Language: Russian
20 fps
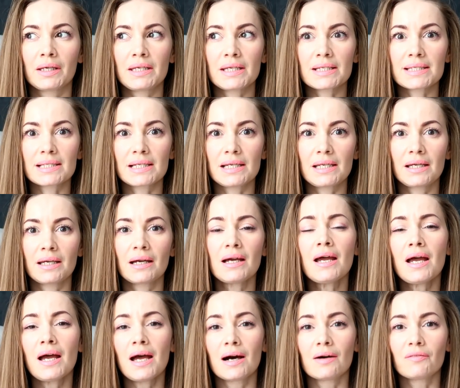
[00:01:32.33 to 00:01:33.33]
если
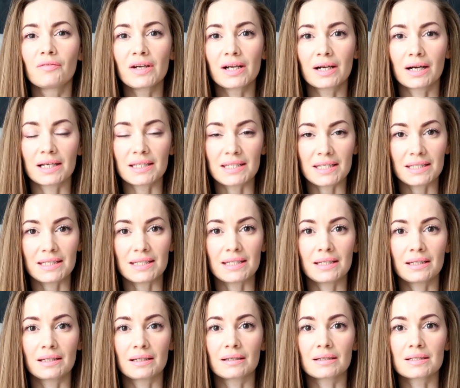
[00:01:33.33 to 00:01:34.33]
вы
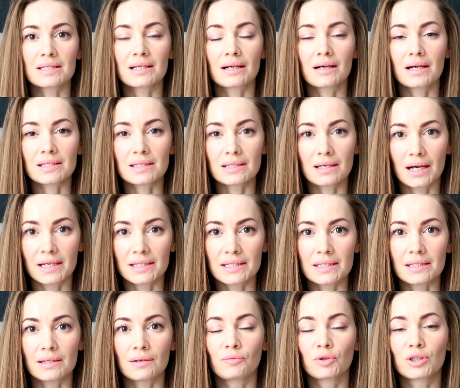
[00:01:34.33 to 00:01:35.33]
хотите
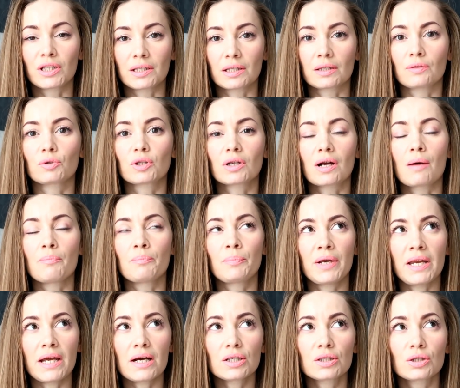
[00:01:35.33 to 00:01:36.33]
заказать вот этот вот
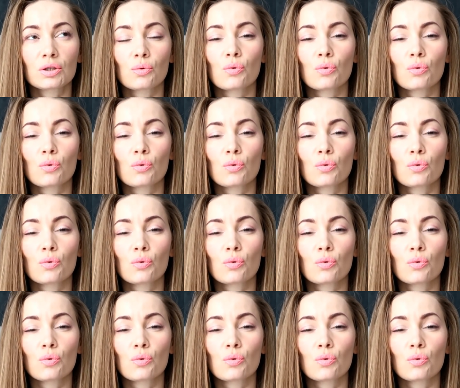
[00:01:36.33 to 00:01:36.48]
комплект,